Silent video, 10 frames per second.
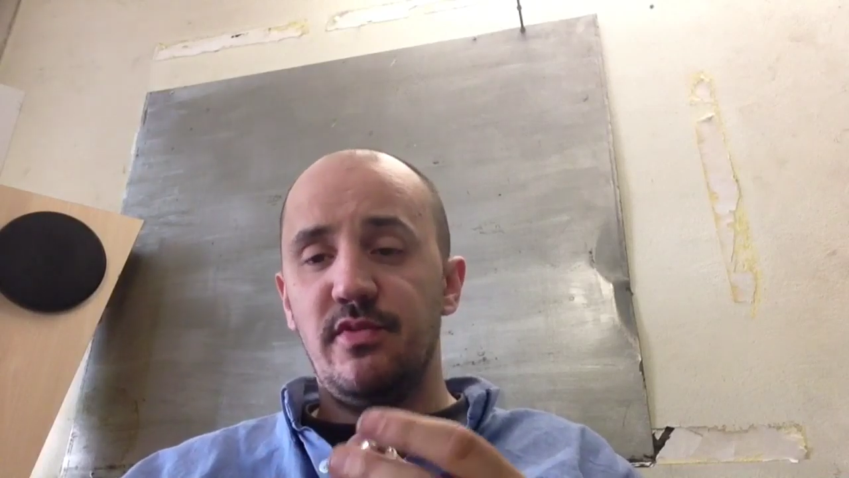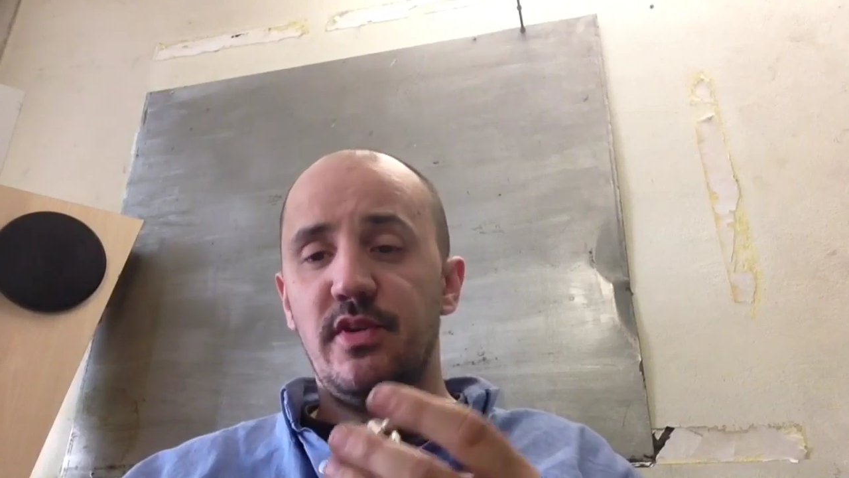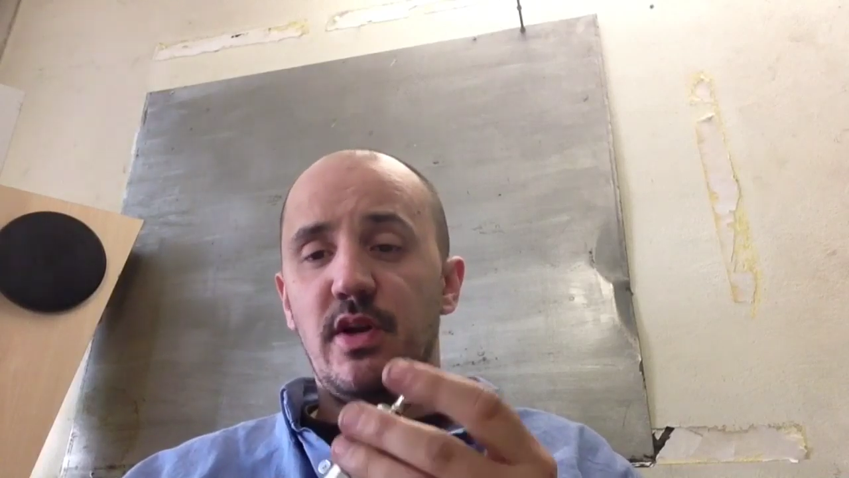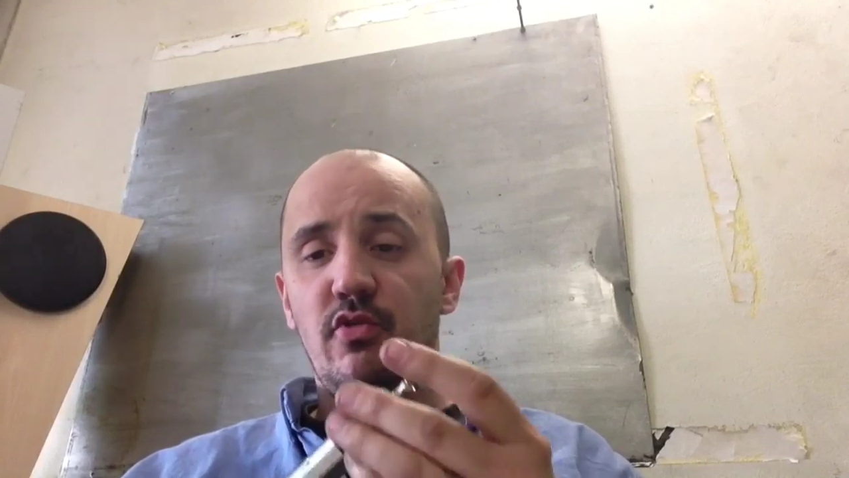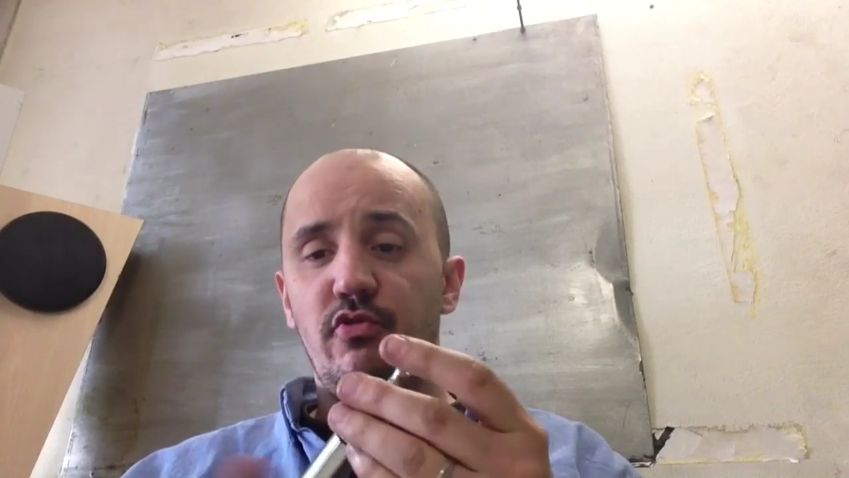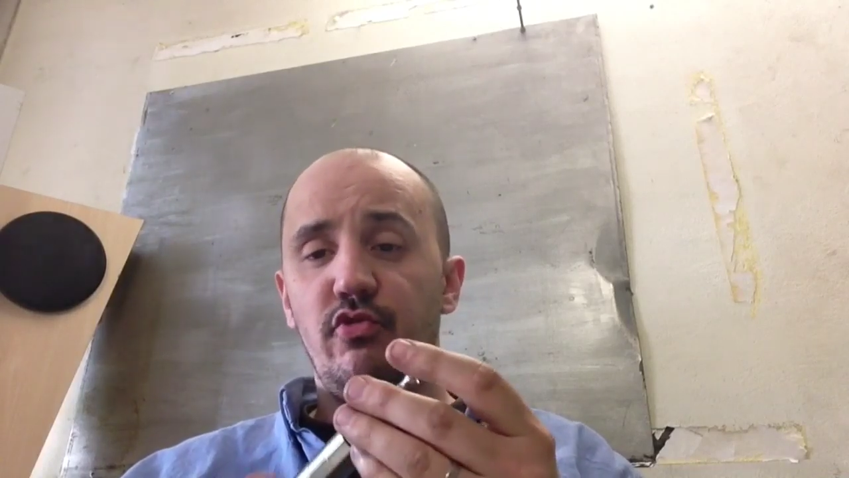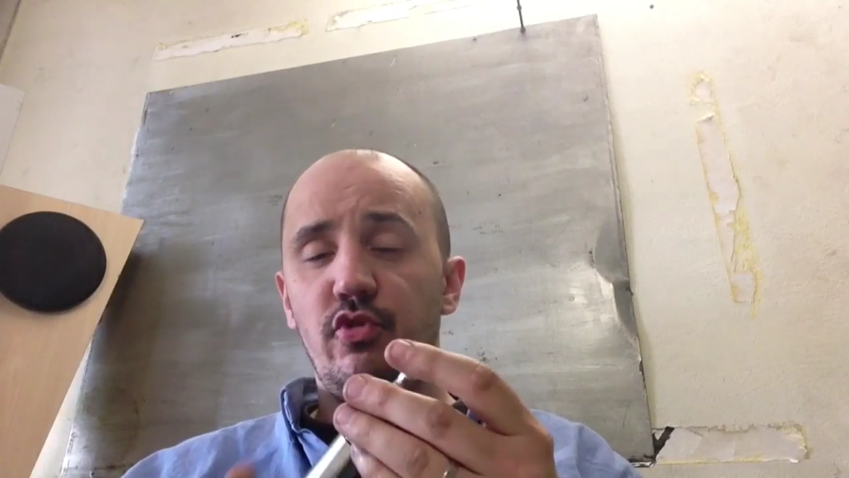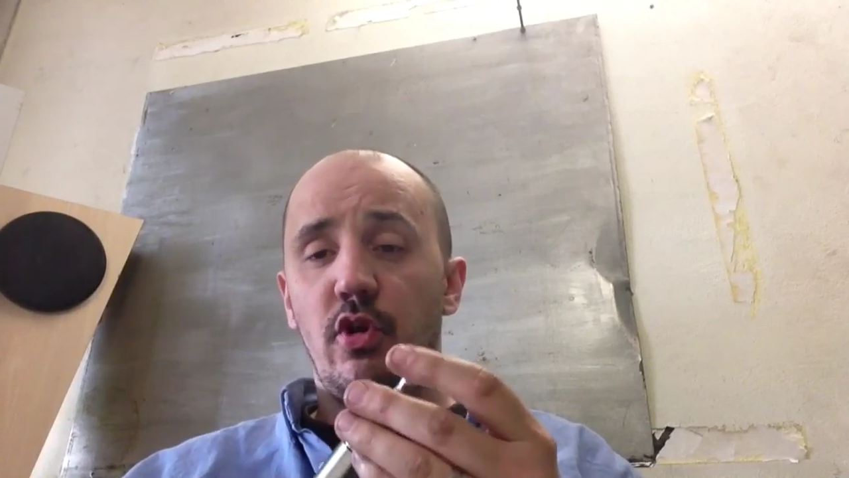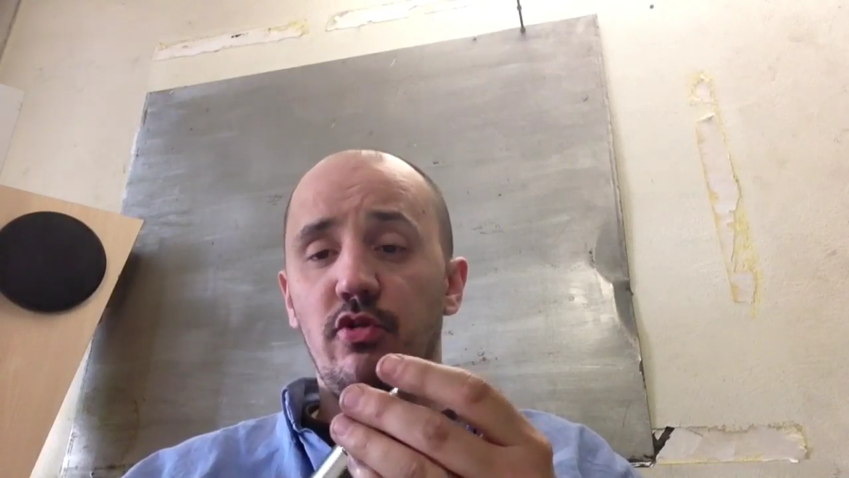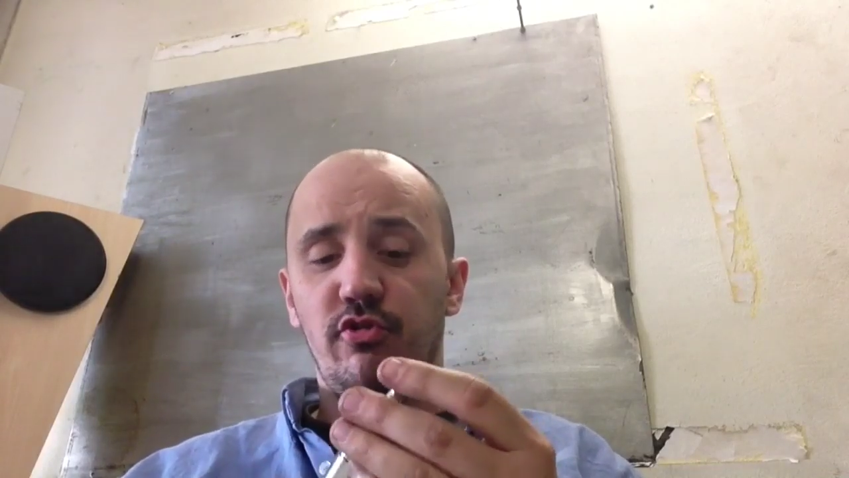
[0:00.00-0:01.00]
fait la revue du
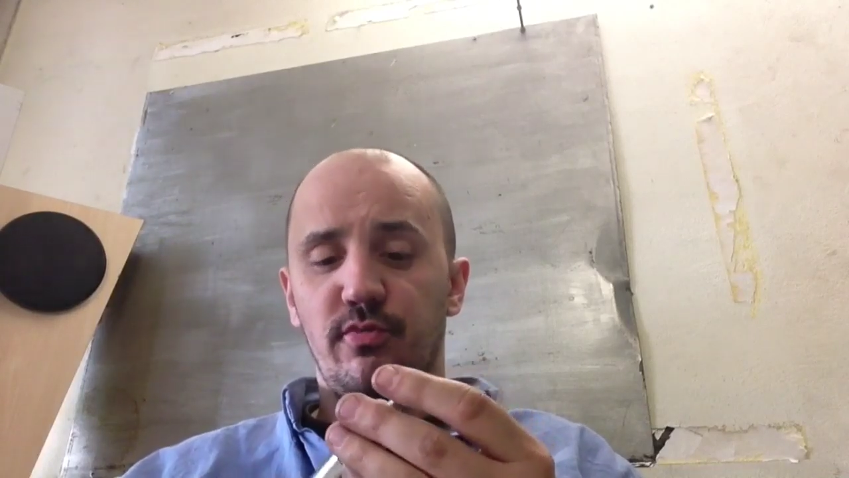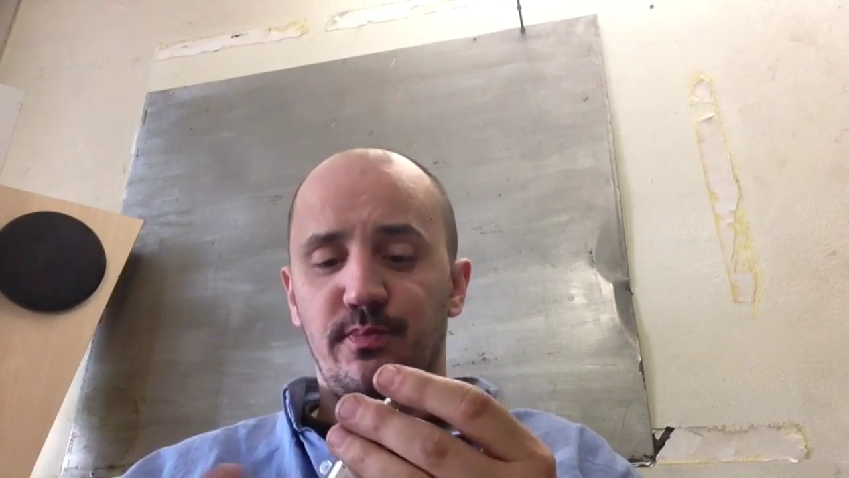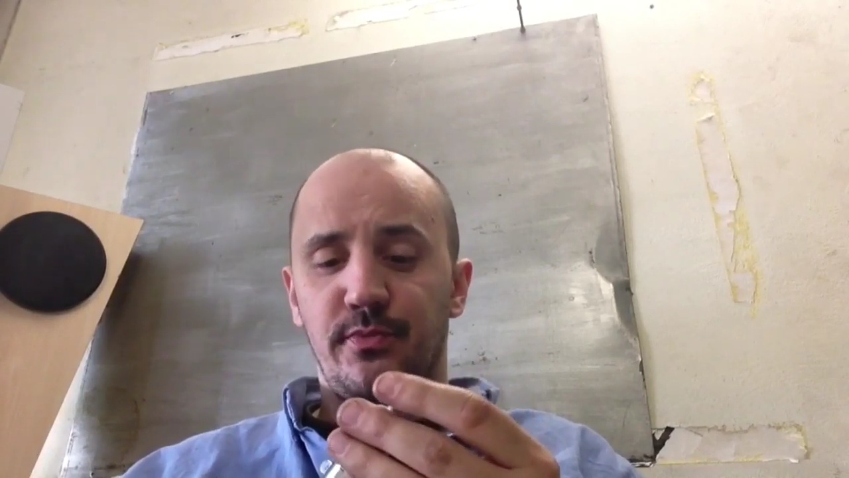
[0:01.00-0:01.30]
Grants.